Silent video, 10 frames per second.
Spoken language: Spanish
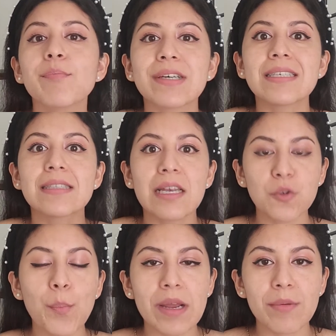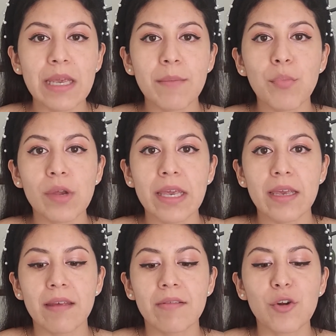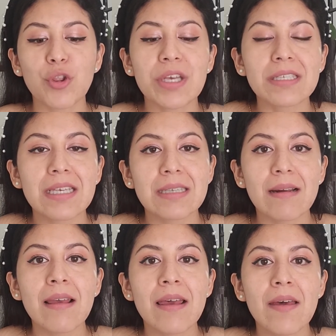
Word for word: pues está súper bien porque lo tienes que hacer,